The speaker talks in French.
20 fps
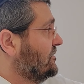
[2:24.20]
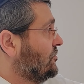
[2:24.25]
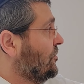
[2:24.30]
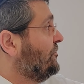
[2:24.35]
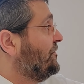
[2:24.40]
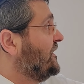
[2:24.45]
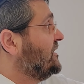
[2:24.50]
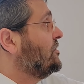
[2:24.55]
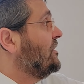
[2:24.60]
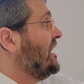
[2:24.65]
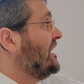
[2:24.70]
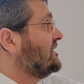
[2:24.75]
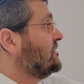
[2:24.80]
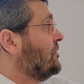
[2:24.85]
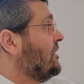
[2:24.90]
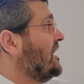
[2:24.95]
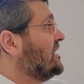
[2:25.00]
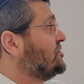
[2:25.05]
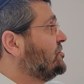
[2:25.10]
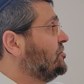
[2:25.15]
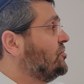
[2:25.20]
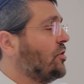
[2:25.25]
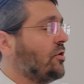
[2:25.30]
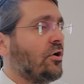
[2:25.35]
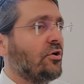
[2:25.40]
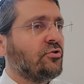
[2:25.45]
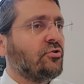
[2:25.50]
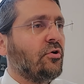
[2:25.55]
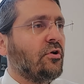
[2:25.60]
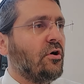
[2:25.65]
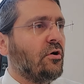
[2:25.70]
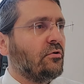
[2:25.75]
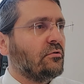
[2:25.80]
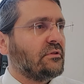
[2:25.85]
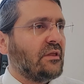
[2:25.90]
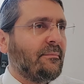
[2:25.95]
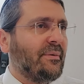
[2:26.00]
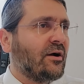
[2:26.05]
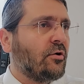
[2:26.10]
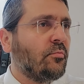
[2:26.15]
On fait de la Torah du donnant-donnant.
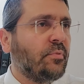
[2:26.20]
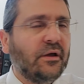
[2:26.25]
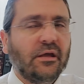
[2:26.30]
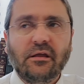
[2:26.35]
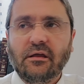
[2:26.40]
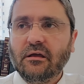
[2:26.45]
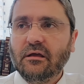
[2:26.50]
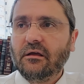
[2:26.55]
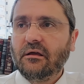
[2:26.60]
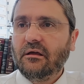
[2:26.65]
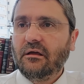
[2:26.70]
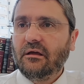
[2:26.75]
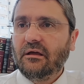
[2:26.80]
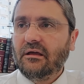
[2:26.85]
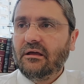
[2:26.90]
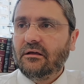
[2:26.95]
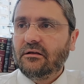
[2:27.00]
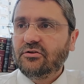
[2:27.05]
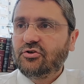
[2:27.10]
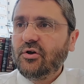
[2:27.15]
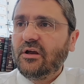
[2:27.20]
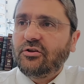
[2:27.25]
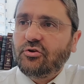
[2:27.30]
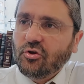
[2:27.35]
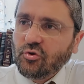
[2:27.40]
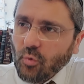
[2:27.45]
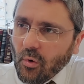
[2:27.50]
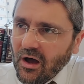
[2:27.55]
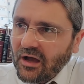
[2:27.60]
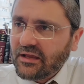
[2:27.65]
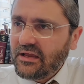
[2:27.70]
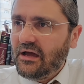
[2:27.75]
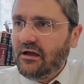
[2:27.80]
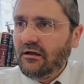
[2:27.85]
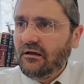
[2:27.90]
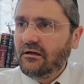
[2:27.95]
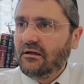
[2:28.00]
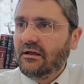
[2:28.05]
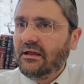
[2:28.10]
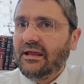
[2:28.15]
T'as pas compris Dieu, il te doit
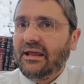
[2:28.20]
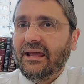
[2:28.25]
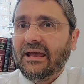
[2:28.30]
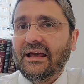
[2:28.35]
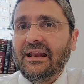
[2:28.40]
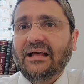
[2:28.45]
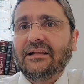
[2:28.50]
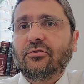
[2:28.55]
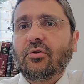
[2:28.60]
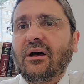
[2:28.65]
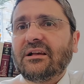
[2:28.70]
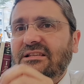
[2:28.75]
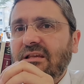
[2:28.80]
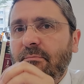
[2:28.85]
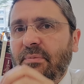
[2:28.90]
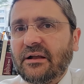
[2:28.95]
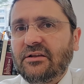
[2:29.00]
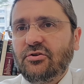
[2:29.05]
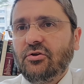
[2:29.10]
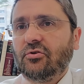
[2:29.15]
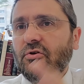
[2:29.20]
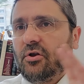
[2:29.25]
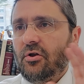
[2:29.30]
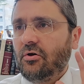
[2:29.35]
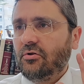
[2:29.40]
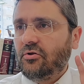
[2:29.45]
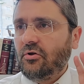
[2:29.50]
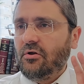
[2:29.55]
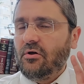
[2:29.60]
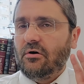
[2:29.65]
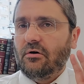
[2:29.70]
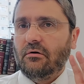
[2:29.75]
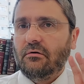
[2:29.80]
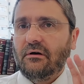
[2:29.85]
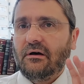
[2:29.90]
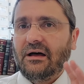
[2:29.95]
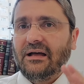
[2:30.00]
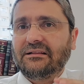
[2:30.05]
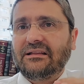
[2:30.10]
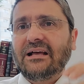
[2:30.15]
rien. Et la Torah, c'est pas du
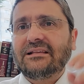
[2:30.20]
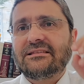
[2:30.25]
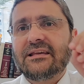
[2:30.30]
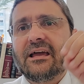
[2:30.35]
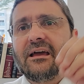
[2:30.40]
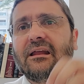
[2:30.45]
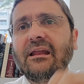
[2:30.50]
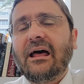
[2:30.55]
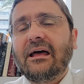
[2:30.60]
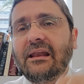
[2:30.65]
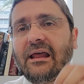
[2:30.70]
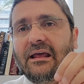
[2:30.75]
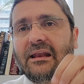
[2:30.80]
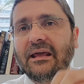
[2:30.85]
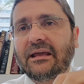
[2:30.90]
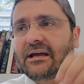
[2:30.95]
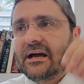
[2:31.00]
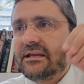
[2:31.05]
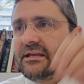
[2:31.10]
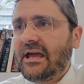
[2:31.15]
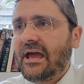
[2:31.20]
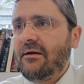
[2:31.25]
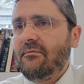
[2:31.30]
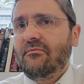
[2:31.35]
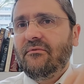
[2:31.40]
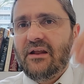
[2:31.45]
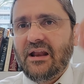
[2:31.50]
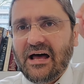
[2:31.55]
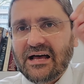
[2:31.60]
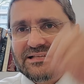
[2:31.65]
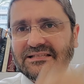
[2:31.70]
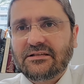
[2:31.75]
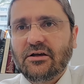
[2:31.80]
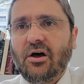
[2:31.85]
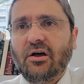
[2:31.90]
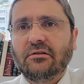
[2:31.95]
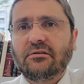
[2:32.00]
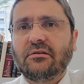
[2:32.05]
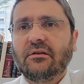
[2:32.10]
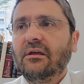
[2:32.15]
donnant-donnant. Les kayem, la
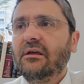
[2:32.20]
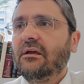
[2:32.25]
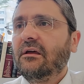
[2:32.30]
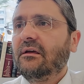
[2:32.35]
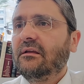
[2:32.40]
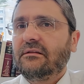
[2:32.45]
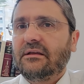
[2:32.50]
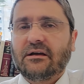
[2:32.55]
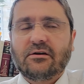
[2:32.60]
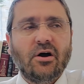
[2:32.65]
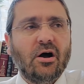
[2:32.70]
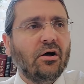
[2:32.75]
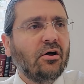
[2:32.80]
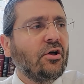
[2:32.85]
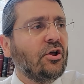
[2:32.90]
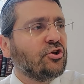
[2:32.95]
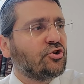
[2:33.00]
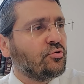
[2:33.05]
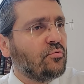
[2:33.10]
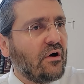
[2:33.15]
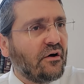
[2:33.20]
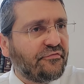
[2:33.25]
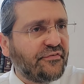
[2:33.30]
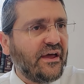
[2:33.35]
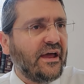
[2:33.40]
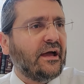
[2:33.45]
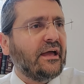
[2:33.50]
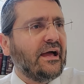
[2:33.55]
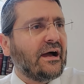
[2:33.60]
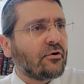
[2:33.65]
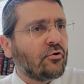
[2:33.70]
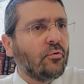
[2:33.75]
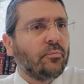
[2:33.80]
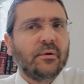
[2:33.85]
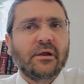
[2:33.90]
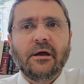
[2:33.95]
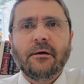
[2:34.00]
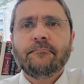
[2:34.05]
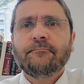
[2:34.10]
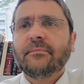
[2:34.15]
sotte. d'accord Tu dois faire et
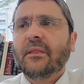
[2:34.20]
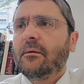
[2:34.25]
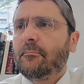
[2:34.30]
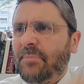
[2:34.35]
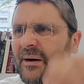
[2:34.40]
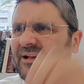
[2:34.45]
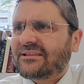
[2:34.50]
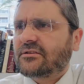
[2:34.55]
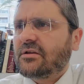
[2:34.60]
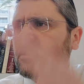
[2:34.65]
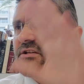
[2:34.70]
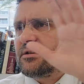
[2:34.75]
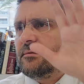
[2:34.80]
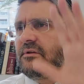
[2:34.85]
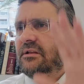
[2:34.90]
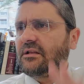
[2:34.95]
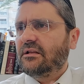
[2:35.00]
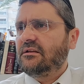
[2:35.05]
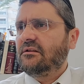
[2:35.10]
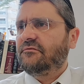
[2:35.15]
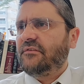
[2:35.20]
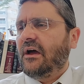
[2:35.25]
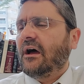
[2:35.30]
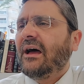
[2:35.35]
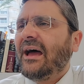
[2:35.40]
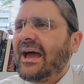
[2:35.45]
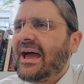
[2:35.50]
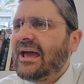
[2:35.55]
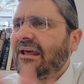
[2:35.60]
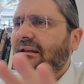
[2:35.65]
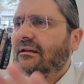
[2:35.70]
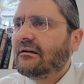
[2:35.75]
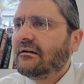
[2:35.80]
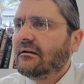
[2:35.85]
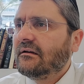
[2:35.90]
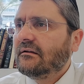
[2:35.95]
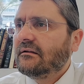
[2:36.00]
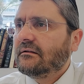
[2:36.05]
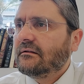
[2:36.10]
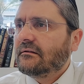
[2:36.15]
accomplir parce qu'Hachem, t'a dit de faire. Il
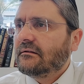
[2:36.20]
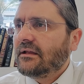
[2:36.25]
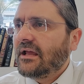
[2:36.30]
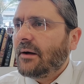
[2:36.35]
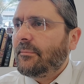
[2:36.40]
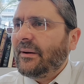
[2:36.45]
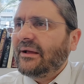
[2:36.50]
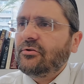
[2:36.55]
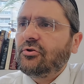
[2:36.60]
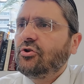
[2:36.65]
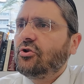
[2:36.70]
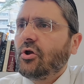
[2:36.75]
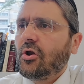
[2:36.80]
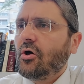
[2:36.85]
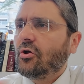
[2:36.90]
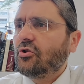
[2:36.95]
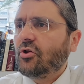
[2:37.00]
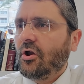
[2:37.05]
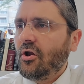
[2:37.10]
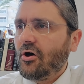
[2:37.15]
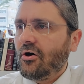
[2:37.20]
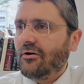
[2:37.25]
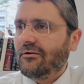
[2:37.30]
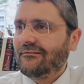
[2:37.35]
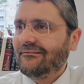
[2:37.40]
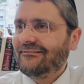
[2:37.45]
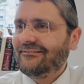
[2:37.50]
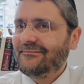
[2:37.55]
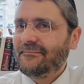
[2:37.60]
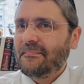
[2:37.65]
n'y a pas du donnant-donnant.